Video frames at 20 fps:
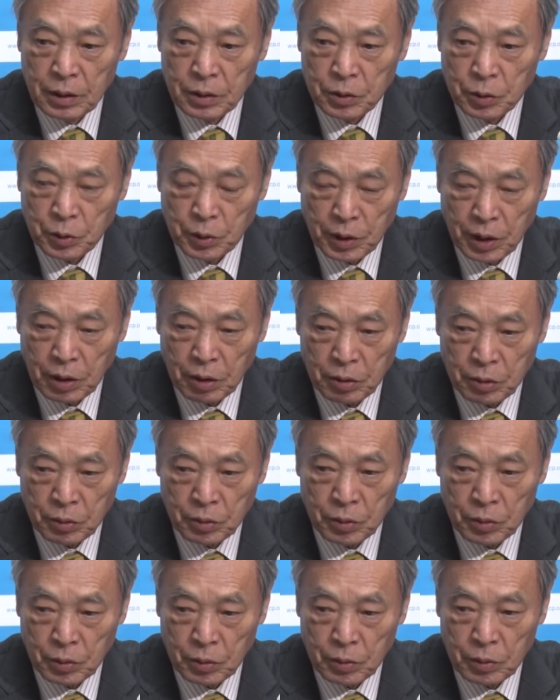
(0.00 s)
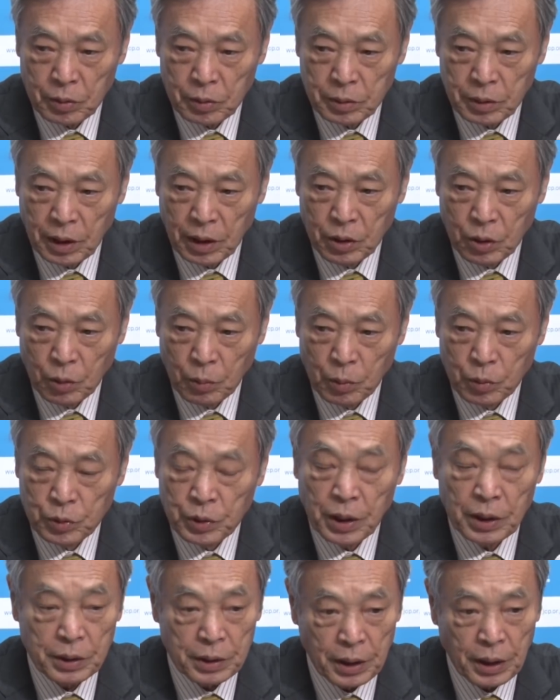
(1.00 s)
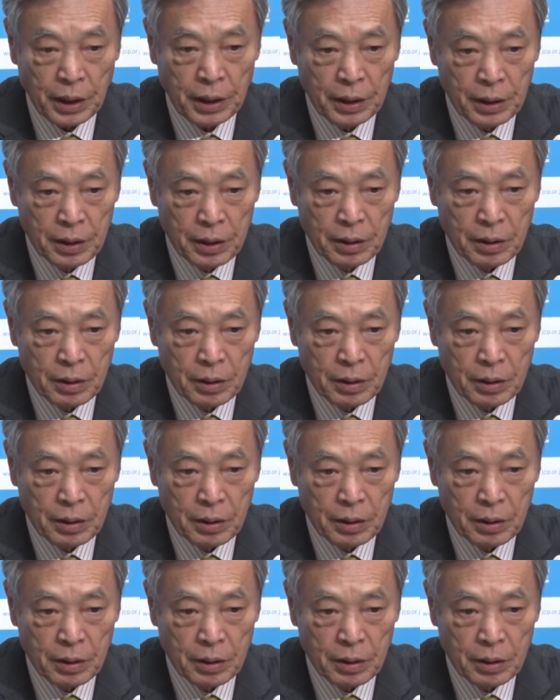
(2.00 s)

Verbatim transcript: それらの内容も受けて、